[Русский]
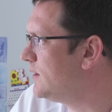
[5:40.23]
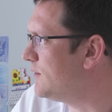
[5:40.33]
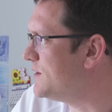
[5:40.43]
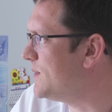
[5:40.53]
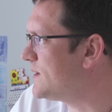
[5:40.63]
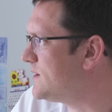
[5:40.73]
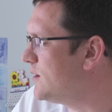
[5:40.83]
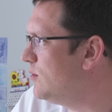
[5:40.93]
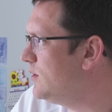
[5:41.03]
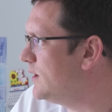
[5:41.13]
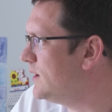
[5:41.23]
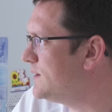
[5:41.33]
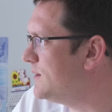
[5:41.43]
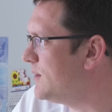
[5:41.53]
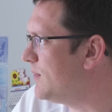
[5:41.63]
Это 18-й год, да,
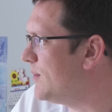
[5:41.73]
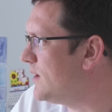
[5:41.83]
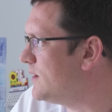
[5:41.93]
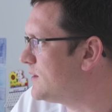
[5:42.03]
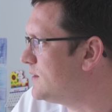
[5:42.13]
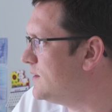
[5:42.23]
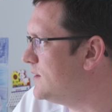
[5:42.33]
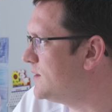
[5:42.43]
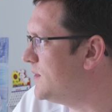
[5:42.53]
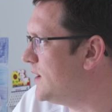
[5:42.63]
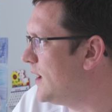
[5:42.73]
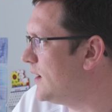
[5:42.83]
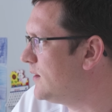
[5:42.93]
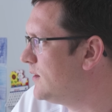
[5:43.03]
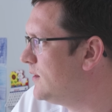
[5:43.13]
если не память не, не
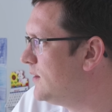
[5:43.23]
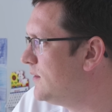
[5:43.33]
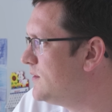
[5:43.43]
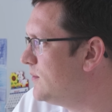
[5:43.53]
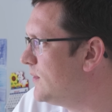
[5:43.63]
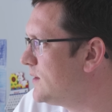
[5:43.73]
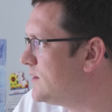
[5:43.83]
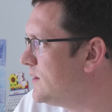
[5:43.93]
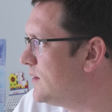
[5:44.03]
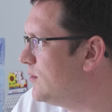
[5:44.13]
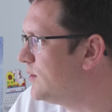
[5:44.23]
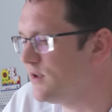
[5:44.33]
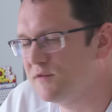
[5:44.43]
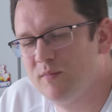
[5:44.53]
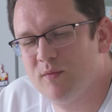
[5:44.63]
изменяет. 17-й год,
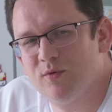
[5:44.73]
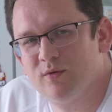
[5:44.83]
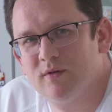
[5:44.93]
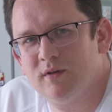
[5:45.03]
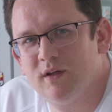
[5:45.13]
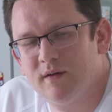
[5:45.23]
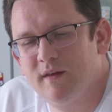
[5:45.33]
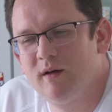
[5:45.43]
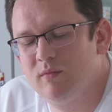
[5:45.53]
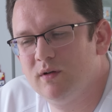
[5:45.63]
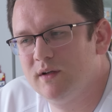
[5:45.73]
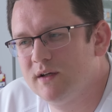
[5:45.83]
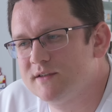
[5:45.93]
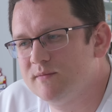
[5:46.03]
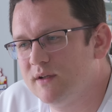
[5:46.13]
я вспомню. Да, было,
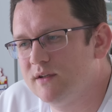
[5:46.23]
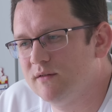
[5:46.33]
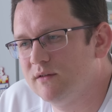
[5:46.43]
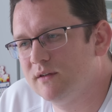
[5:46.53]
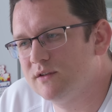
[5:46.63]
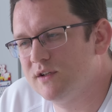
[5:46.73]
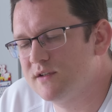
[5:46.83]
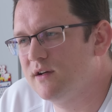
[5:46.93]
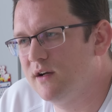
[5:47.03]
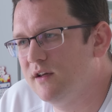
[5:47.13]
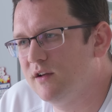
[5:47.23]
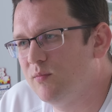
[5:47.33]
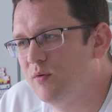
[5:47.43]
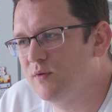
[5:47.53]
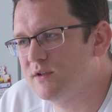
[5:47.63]
я рассматривал, даже несколько дел я
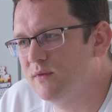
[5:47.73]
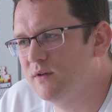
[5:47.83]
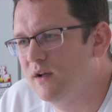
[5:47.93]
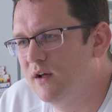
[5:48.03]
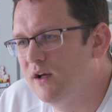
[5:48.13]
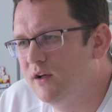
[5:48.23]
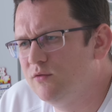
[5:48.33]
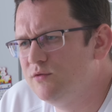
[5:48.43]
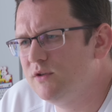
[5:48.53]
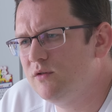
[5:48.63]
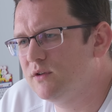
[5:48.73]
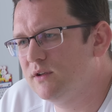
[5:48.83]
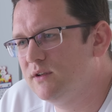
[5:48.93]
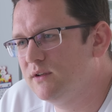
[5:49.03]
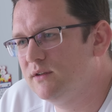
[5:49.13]
помню рассматривал. Но ну, все равно это,
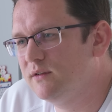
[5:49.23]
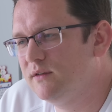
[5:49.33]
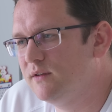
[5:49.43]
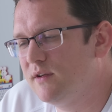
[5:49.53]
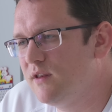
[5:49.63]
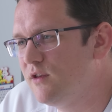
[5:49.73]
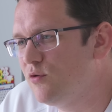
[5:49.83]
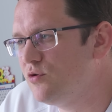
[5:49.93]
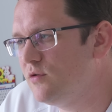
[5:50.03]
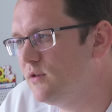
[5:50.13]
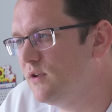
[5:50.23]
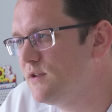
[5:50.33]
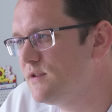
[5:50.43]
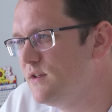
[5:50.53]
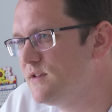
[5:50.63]
это, это не то, что это
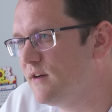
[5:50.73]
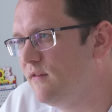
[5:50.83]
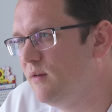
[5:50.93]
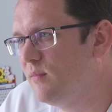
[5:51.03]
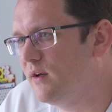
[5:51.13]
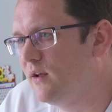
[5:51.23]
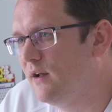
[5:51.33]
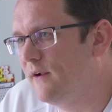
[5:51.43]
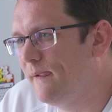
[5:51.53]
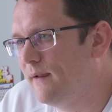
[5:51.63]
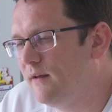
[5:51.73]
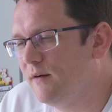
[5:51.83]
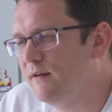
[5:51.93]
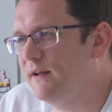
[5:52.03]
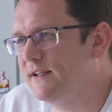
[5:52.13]
несравнимо, не
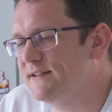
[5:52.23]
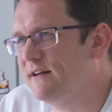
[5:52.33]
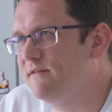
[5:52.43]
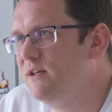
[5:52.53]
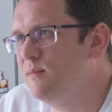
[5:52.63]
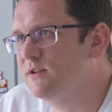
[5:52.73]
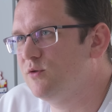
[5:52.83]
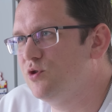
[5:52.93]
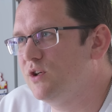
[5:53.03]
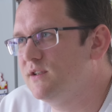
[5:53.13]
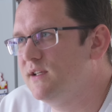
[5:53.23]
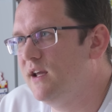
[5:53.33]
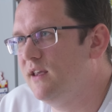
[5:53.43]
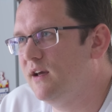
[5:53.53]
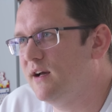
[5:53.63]
э, это сравнимо с точки
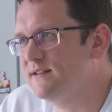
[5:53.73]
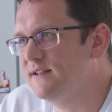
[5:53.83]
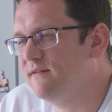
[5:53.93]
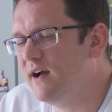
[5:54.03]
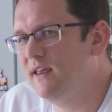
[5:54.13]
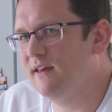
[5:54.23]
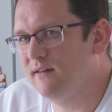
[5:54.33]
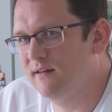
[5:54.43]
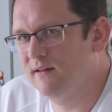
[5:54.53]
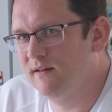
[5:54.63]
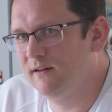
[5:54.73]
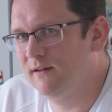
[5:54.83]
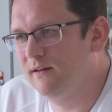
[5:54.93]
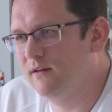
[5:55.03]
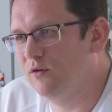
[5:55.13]
зрения оснований,
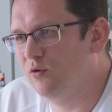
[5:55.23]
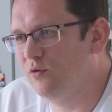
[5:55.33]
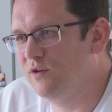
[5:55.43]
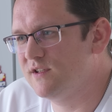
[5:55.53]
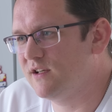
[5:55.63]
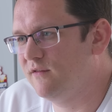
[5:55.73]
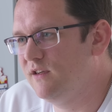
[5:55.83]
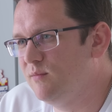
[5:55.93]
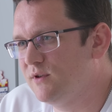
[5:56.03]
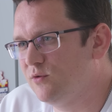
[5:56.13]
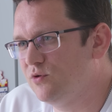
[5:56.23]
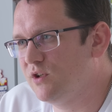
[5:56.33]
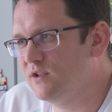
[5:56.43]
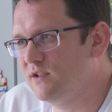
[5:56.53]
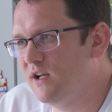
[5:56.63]
но несравнимо с
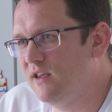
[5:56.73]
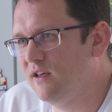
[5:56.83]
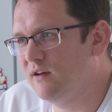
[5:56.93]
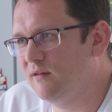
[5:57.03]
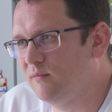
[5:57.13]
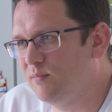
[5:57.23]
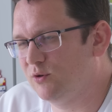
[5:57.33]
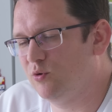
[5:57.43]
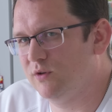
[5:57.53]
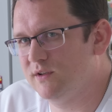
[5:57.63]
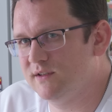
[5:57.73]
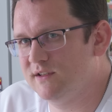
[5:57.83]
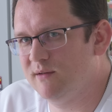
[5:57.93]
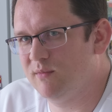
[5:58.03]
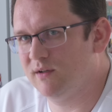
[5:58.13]
точки зрения подхода
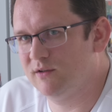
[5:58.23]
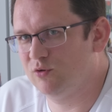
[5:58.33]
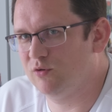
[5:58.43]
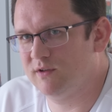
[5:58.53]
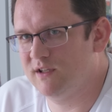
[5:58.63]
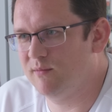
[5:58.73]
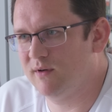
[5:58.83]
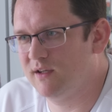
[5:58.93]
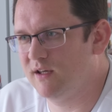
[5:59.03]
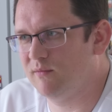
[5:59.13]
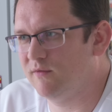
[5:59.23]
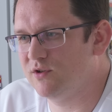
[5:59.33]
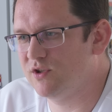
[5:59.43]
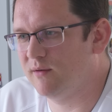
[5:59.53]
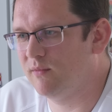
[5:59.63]
системы к, к тем к тем
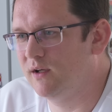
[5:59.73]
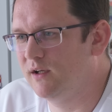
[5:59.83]
вещам.